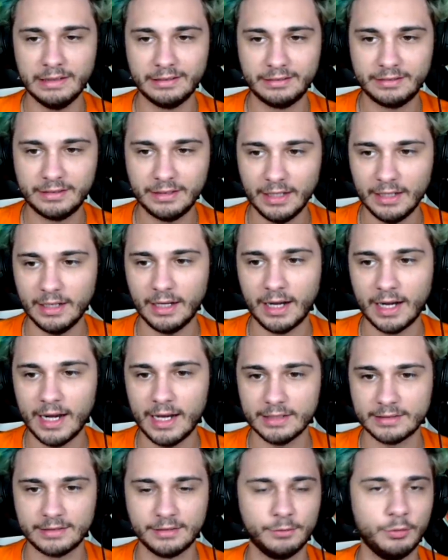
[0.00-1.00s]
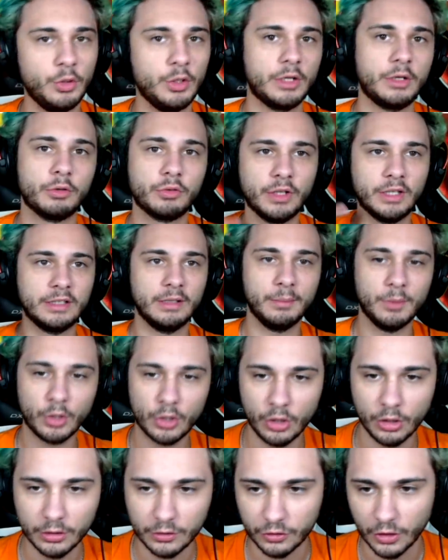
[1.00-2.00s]
se ragazzi voi che usate il mio
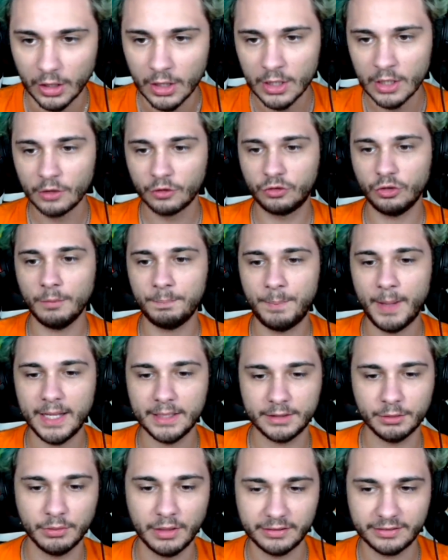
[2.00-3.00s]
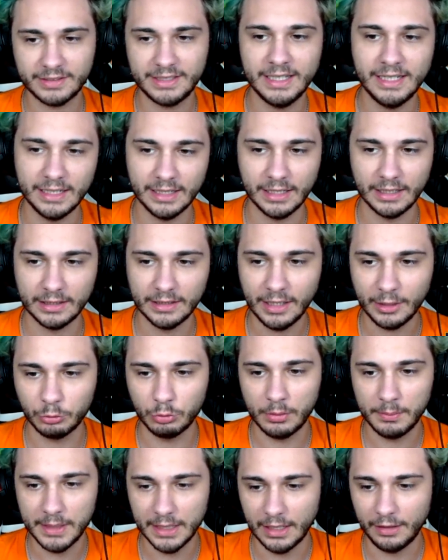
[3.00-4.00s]
coach shoppate una skin da
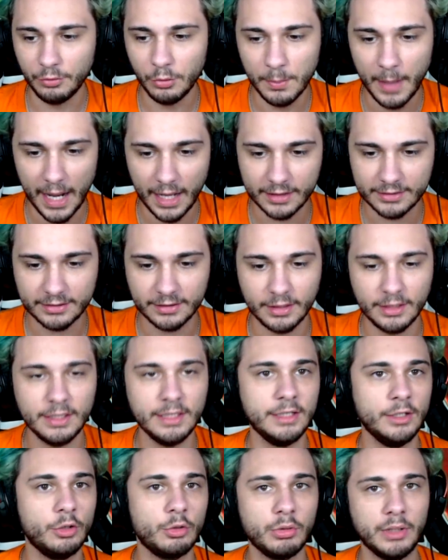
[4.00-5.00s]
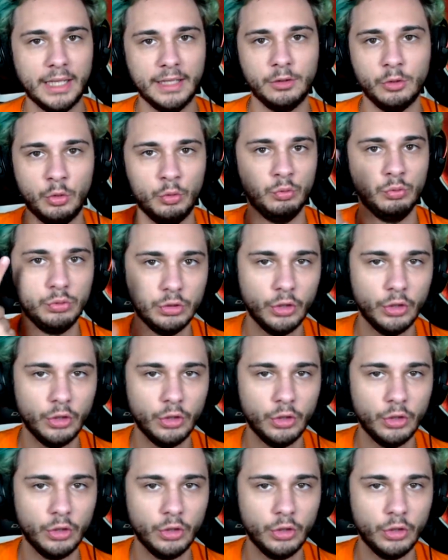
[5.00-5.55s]
2000 V-Bucks, io guadagno un